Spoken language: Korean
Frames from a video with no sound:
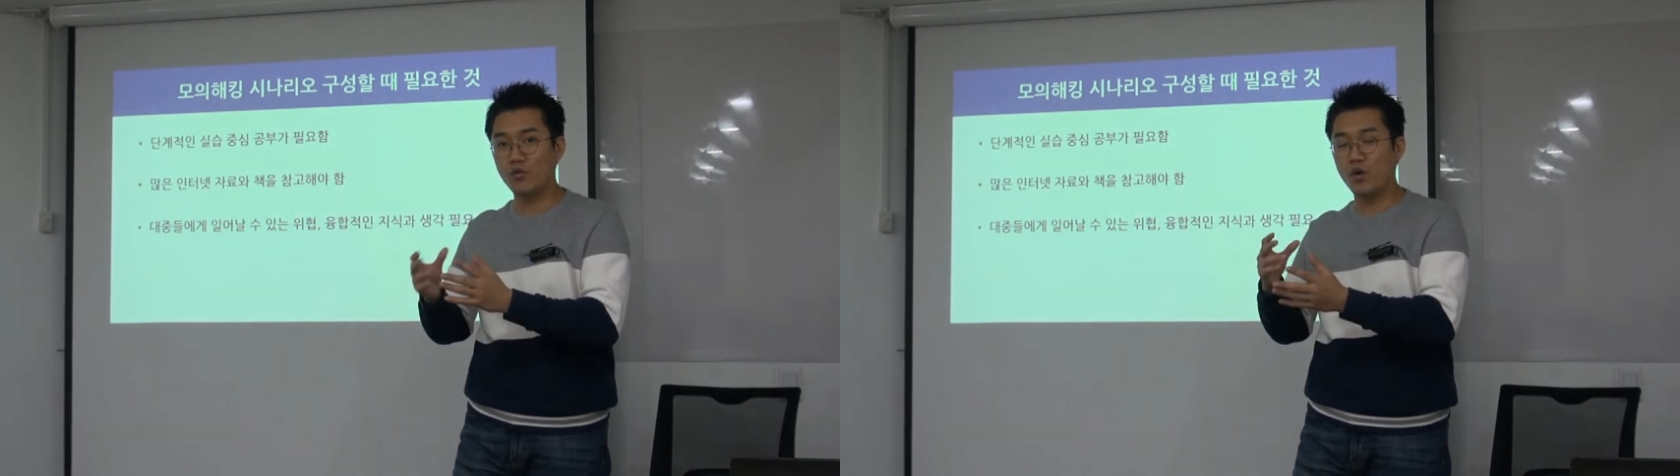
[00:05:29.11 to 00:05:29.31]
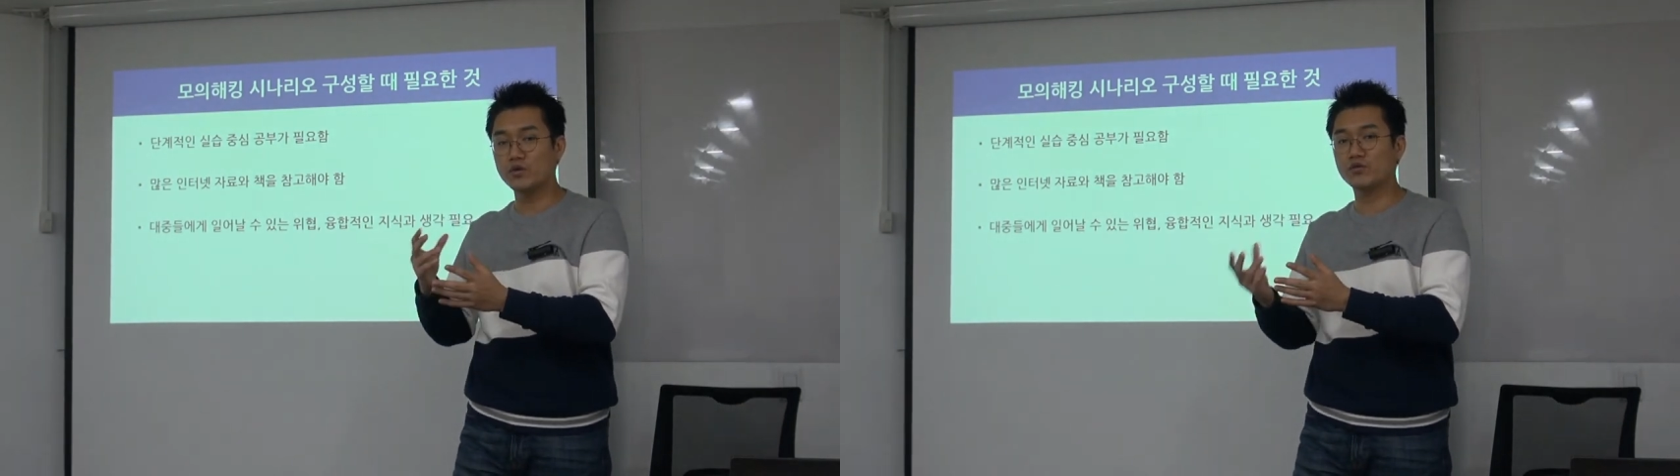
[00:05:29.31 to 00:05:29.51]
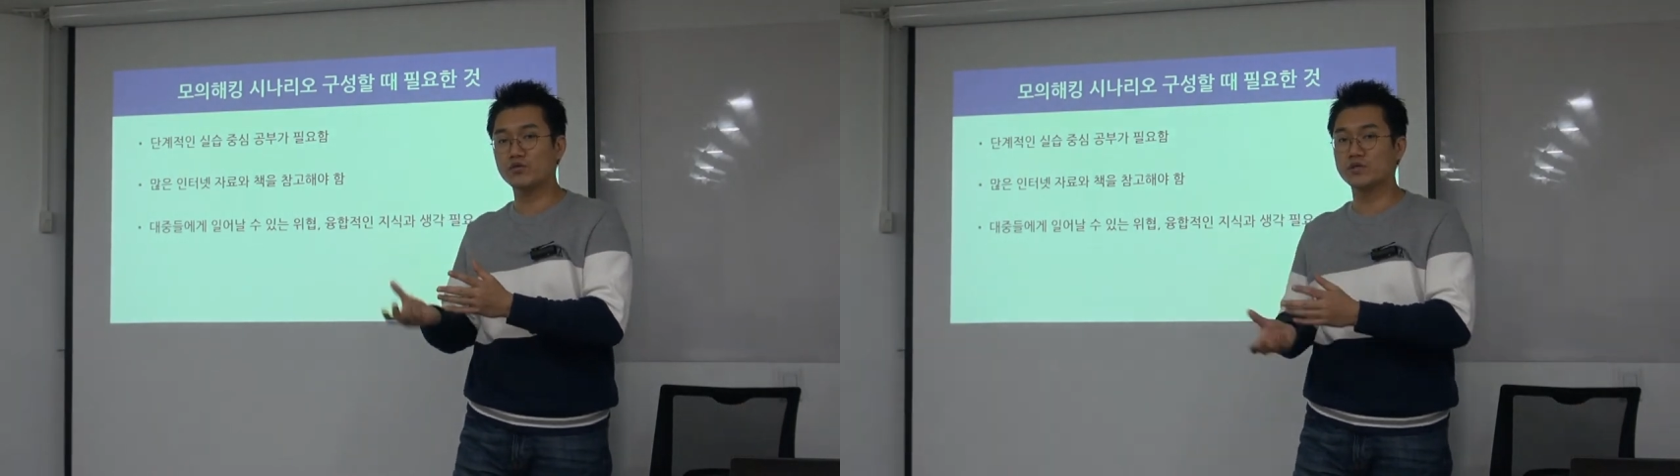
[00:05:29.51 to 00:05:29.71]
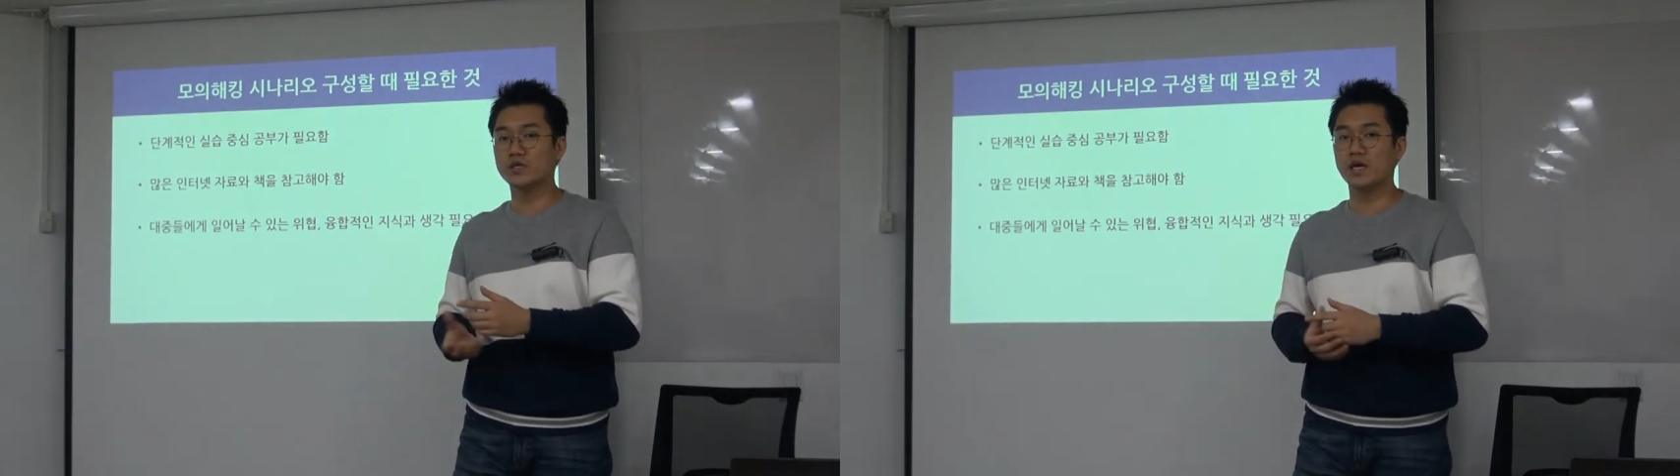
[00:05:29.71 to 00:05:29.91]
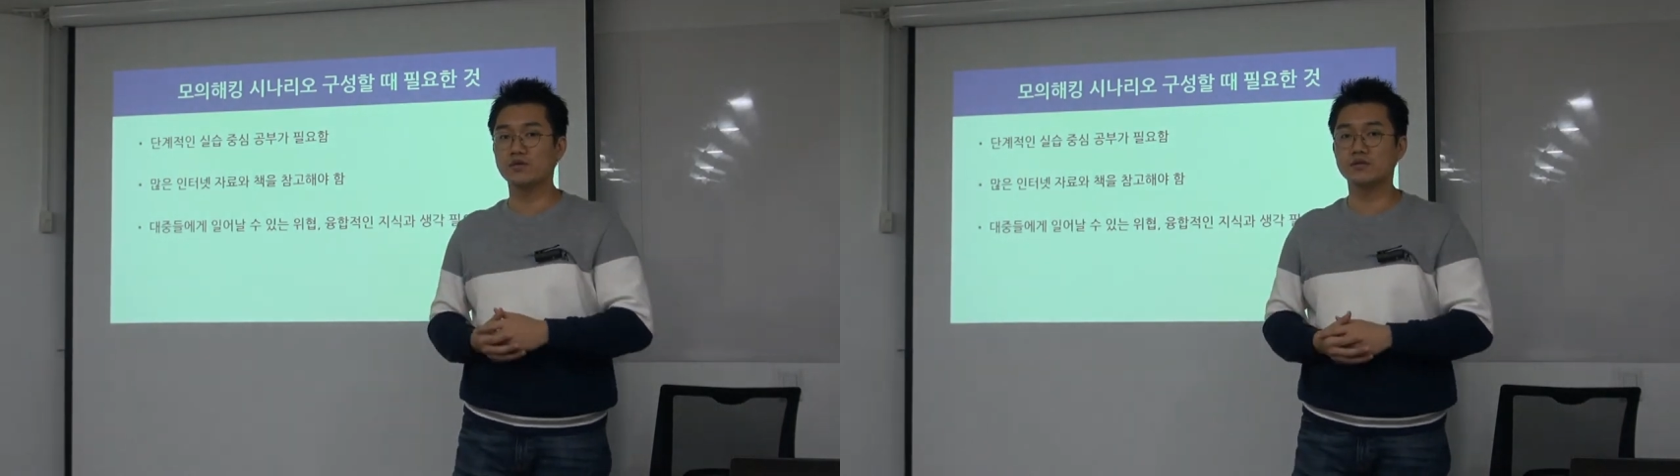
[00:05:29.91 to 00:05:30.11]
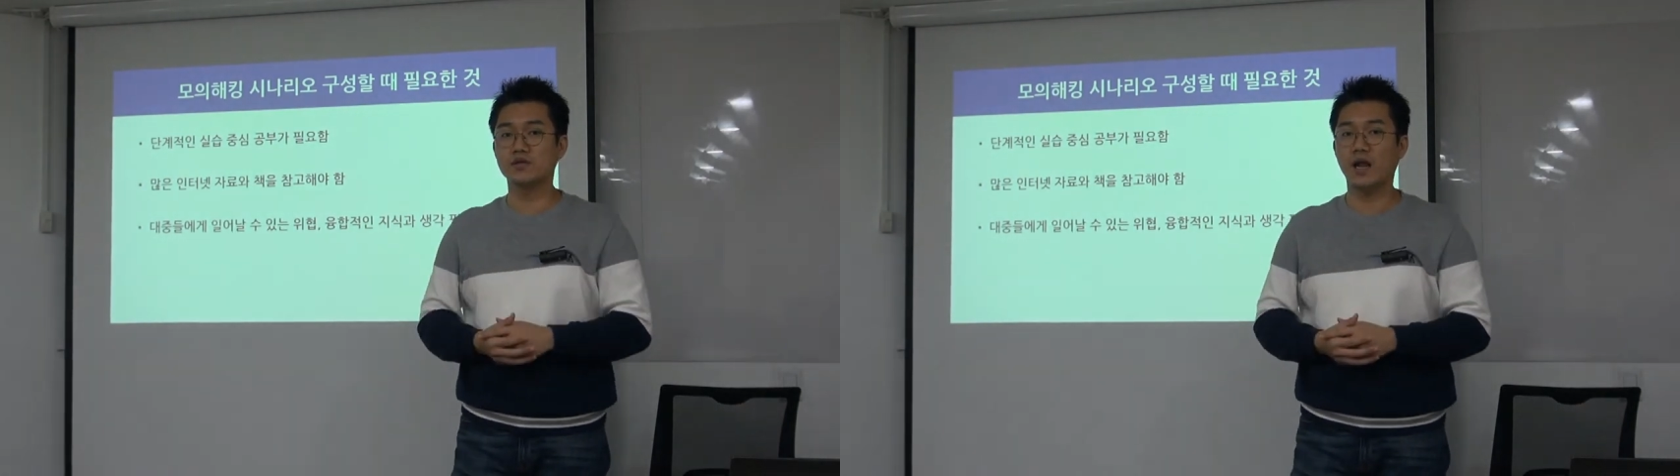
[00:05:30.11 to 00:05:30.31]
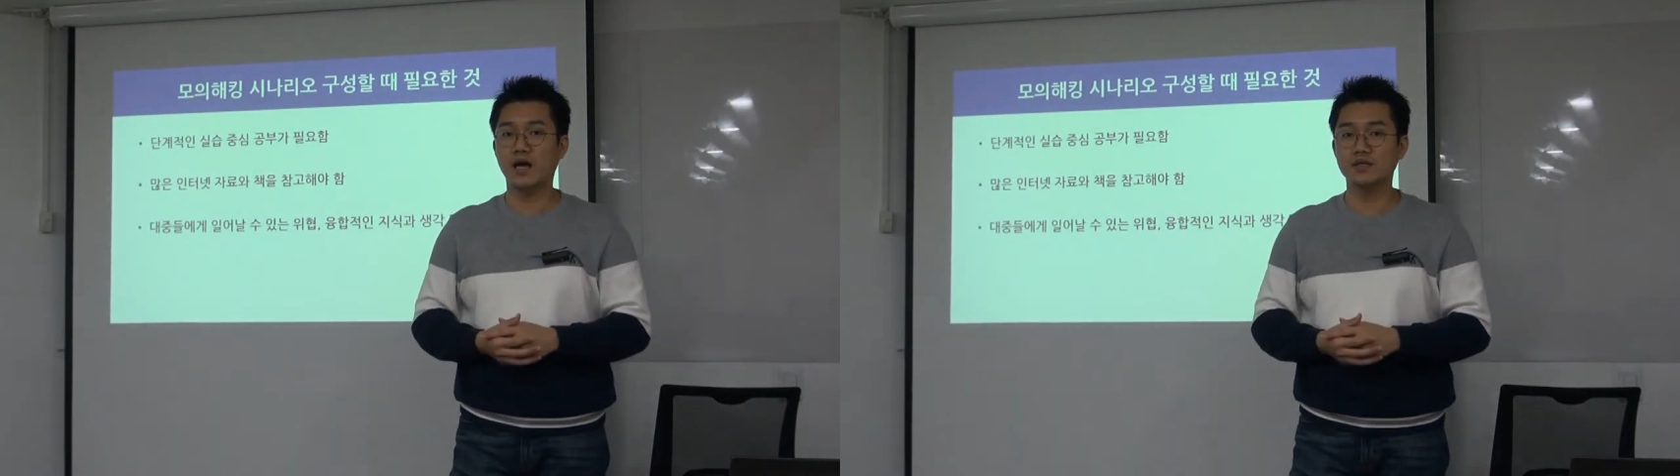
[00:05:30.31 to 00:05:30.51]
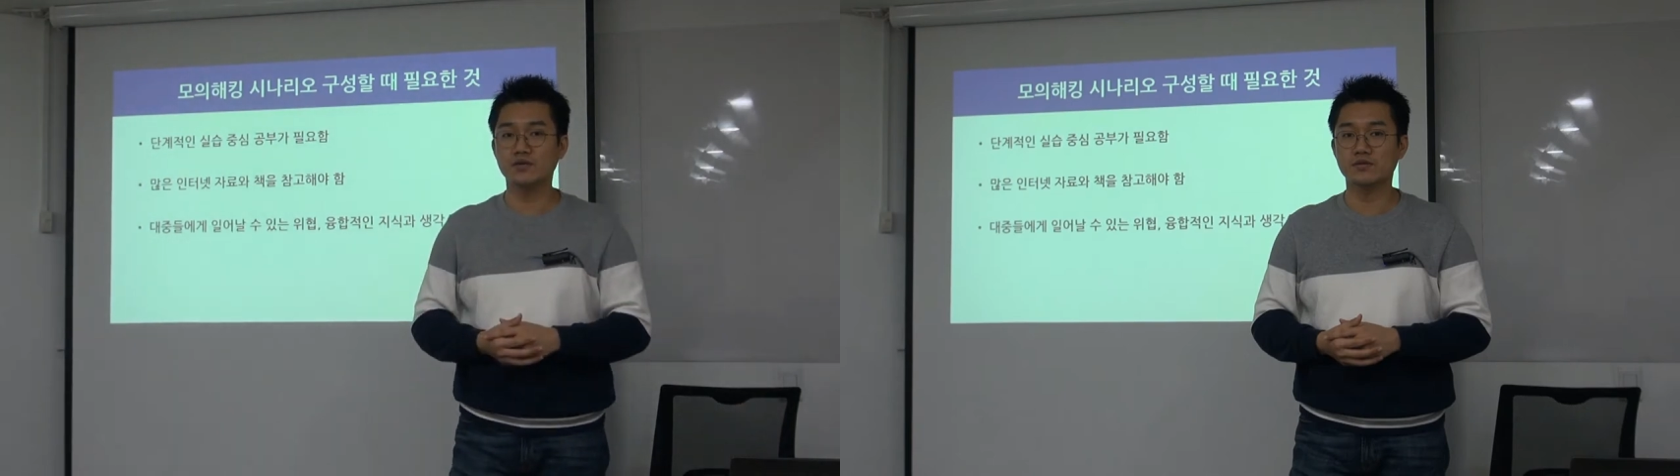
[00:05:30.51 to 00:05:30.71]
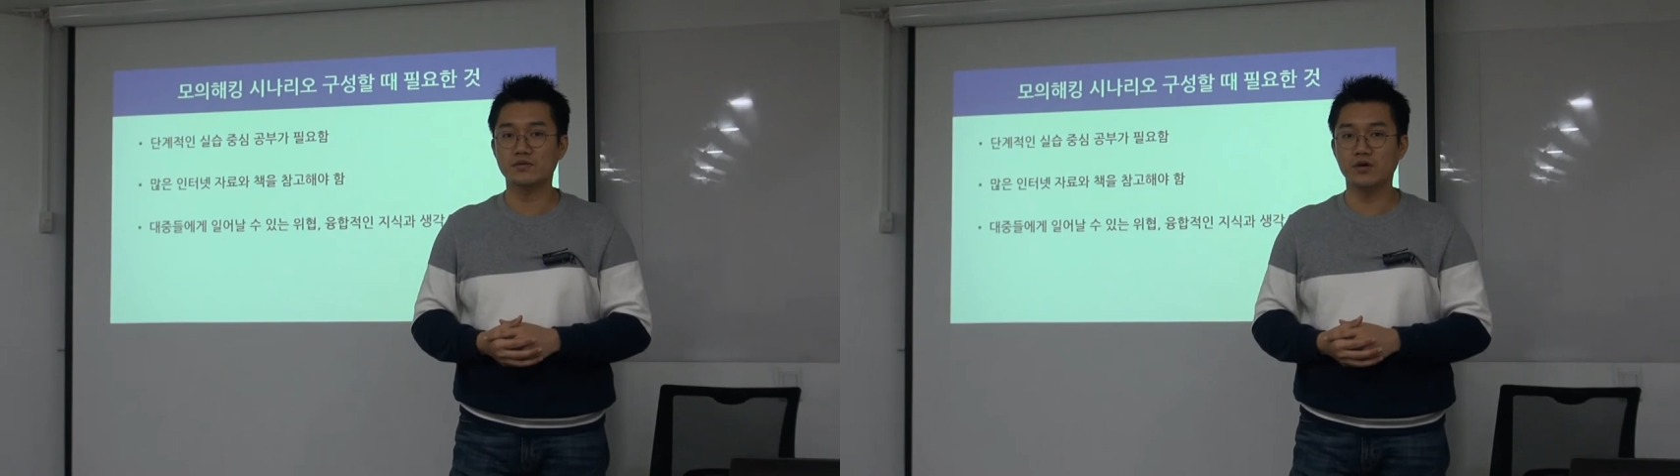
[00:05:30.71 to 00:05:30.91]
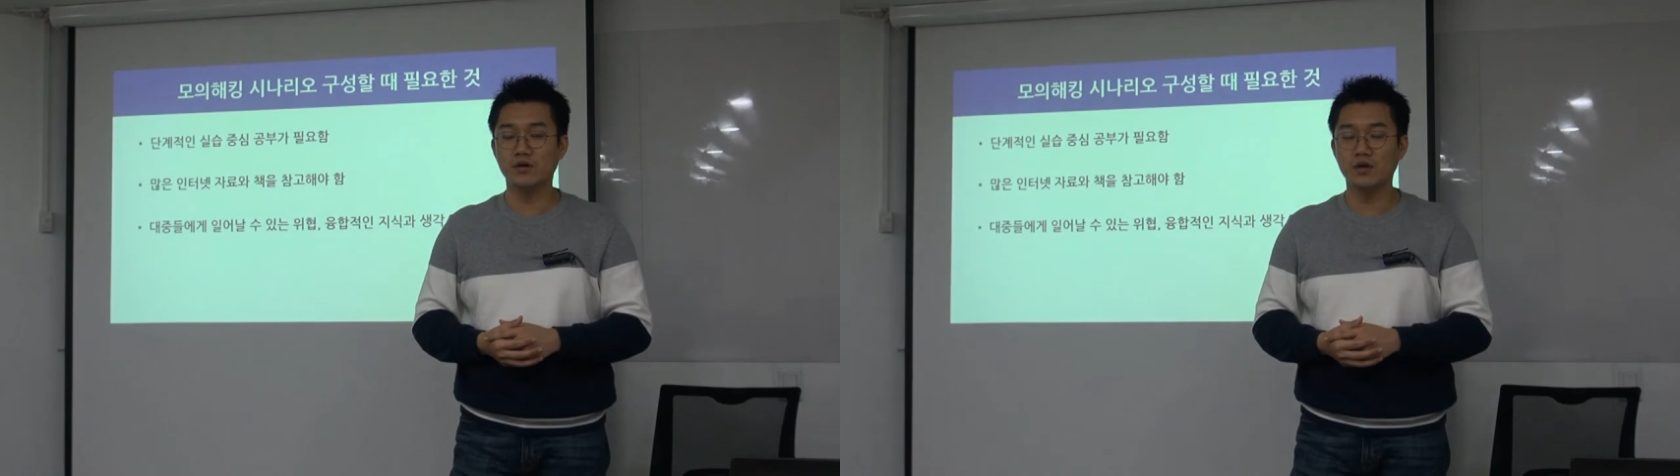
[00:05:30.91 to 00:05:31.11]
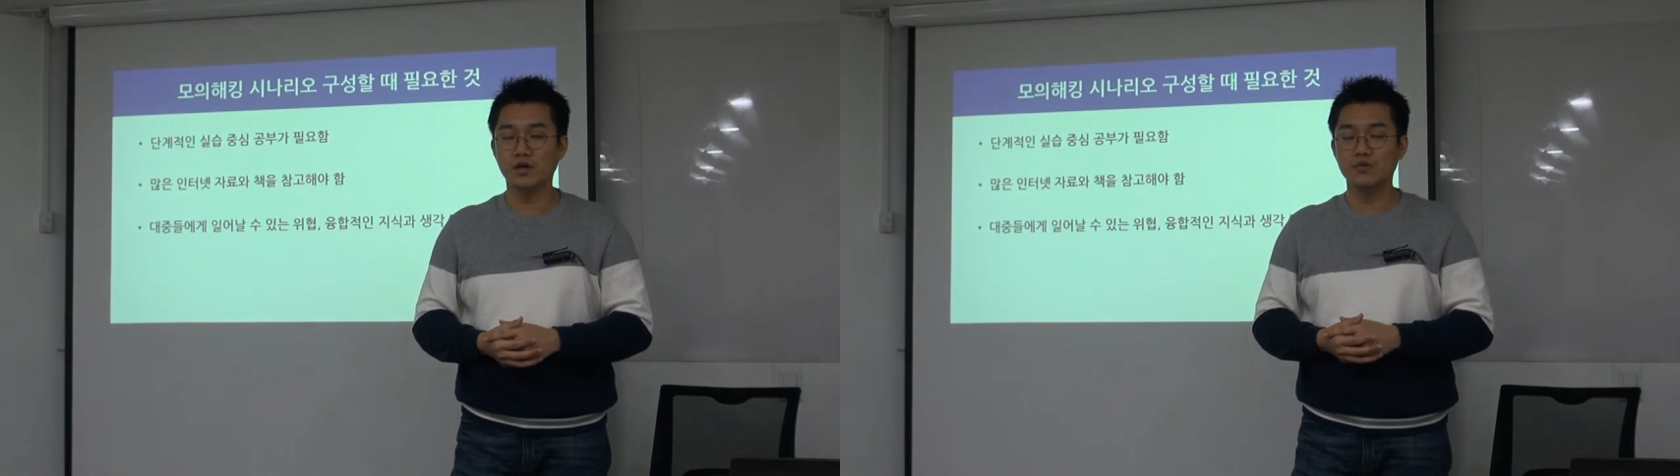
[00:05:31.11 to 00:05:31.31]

꼬아놓고 그렇게 하는 것들은 아니거든요.